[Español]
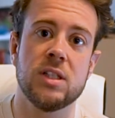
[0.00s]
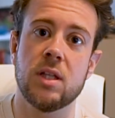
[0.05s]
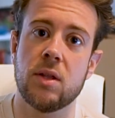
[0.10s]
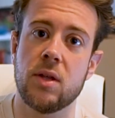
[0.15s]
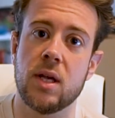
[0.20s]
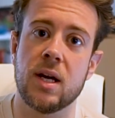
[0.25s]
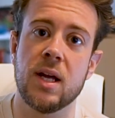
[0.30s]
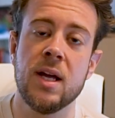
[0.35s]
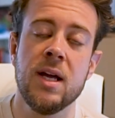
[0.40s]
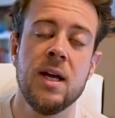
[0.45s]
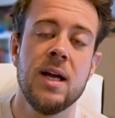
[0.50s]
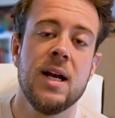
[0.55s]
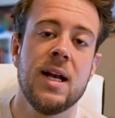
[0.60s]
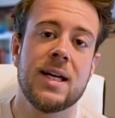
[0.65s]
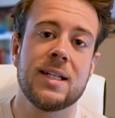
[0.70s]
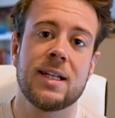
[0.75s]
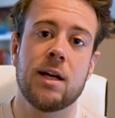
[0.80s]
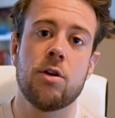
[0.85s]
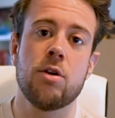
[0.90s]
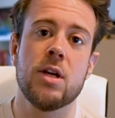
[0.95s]
es decir,
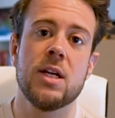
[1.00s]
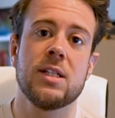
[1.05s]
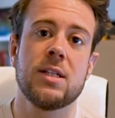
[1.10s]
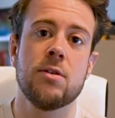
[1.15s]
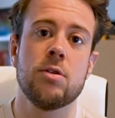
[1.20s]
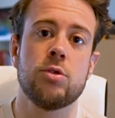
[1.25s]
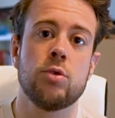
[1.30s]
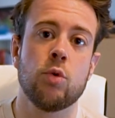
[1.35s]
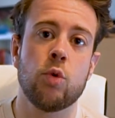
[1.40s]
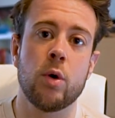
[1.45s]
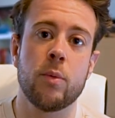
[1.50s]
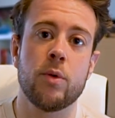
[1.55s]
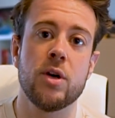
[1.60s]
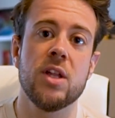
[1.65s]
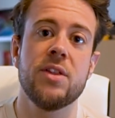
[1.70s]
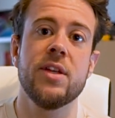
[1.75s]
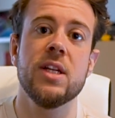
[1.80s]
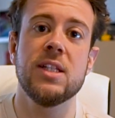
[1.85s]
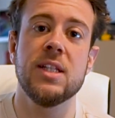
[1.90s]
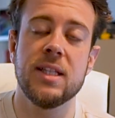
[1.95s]
las calorías que nuestro cuerpo
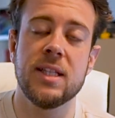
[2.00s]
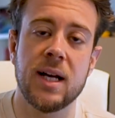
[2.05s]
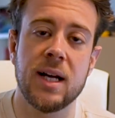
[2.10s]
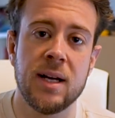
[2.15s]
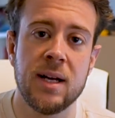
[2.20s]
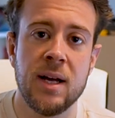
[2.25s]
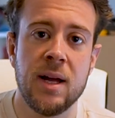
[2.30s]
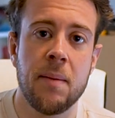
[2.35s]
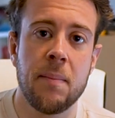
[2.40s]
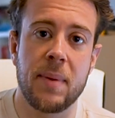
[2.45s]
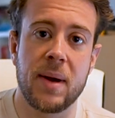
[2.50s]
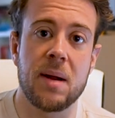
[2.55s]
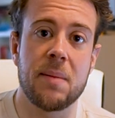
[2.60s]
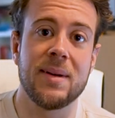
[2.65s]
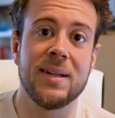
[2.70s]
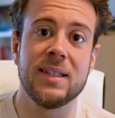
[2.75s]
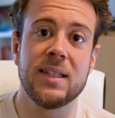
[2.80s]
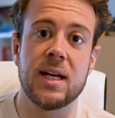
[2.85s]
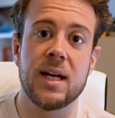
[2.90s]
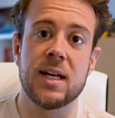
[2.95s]
necesita para
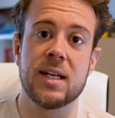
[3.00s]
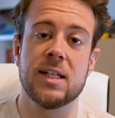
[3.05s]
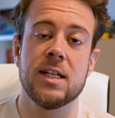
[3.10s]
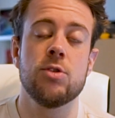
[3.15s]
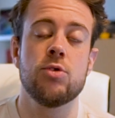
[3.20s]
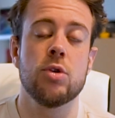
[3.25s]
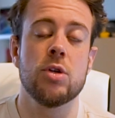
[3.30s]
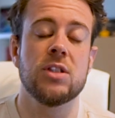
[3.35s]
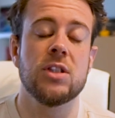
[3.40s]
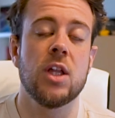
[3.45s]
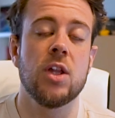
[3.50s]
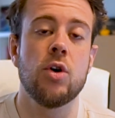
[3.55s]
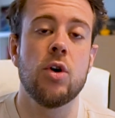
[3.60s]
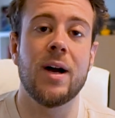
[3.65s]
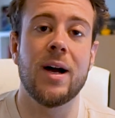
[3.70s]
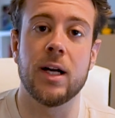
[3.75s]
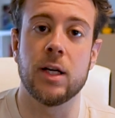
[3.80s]
mantenerse en su estado